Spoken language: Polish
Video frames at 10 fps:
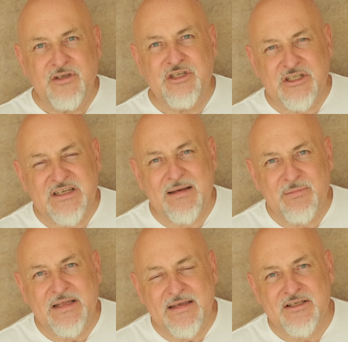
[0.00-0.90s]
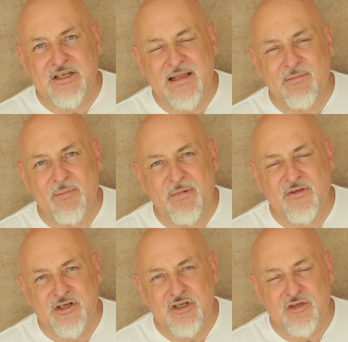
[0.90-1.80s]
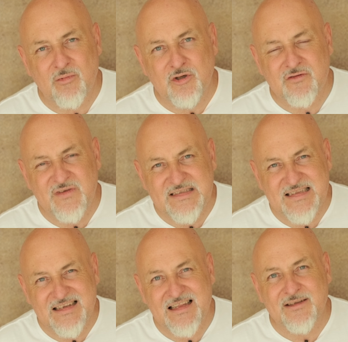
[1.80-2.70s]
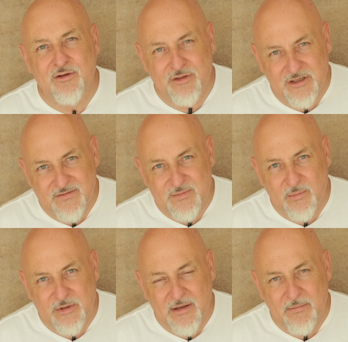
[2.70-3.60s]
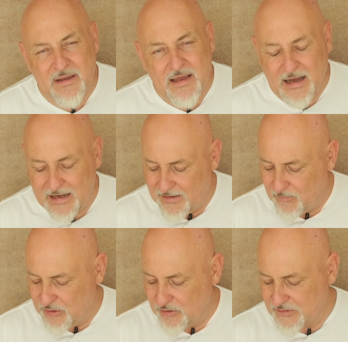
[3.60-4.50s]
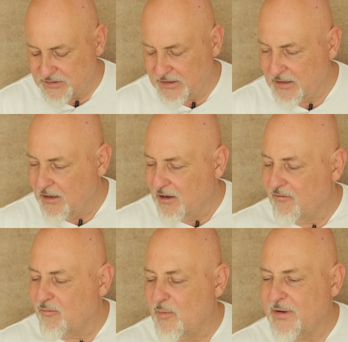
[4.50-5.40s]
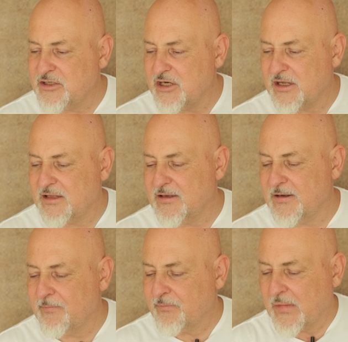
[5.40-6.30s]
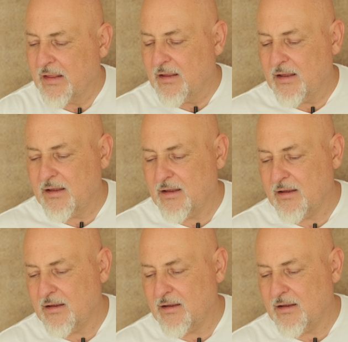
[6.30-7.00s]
widzicie, czasami tak jest, że dla mnie pewne rzeczy są oczywiste i dlatego o nich nie wspominam. Ale moi drodzy, w momencie, kiedy e,